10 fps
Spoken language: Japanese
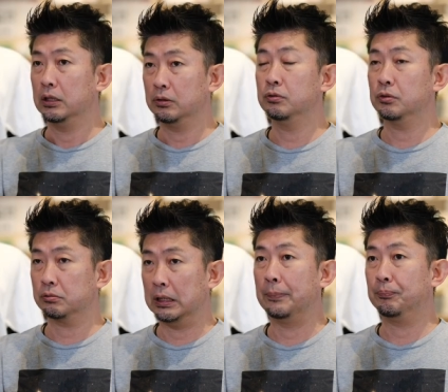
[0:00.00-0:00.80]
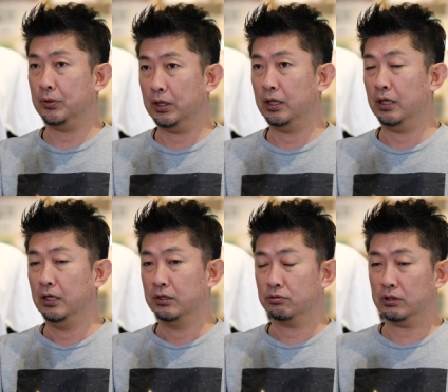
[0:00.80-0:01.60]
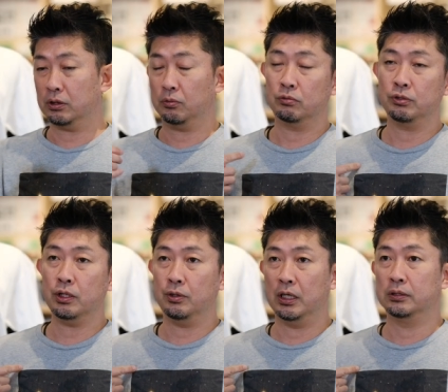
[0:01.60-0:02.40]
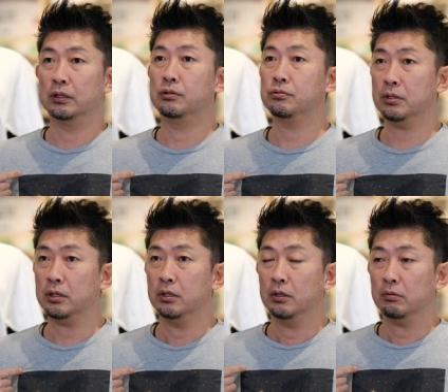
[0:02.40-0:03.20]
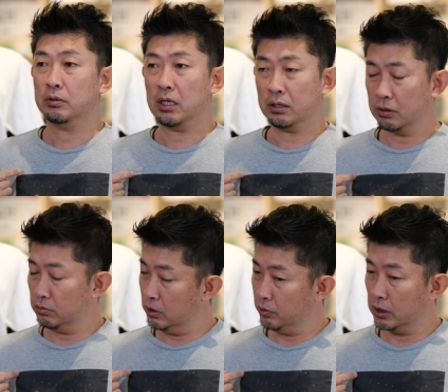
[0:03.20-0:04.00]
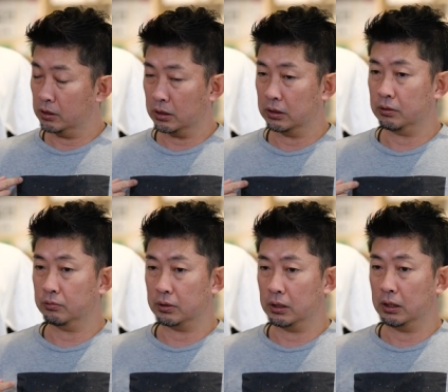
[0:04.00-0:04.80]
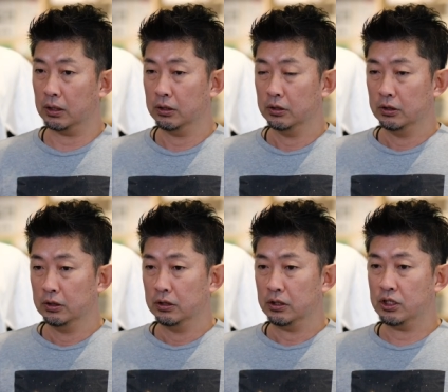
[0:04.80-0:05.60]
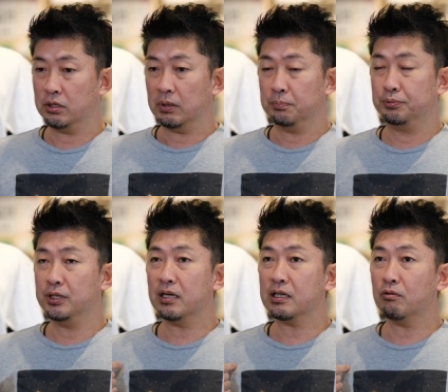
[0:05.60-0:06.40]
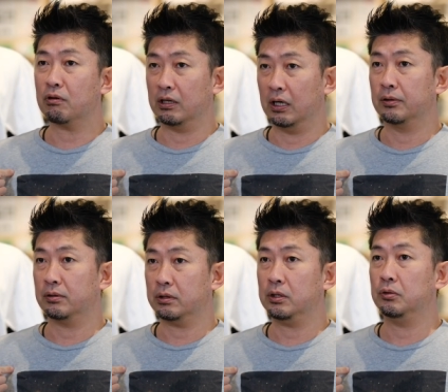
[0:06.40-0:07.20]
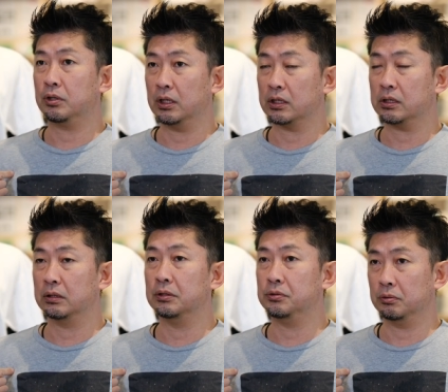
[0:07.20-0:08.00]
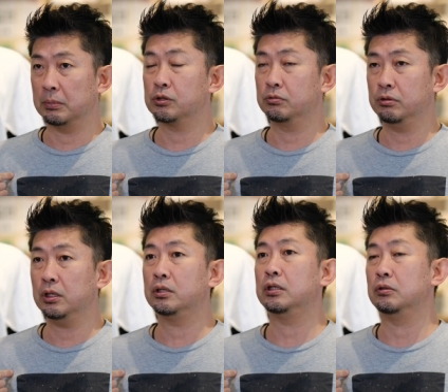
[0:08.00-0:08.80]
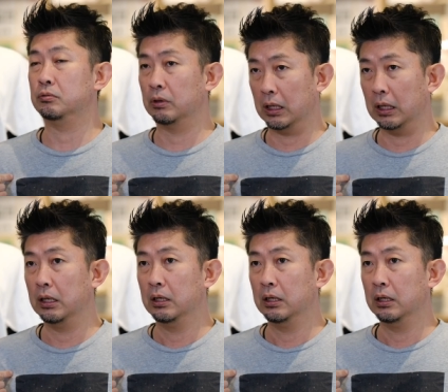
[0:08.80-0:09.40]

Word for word: 4色あってその中でこのグレーを選んだんですよねなんでグレーを選んだかって言ったら一番無難なのかなっていう気がしたんですよまずグレーっていうのが、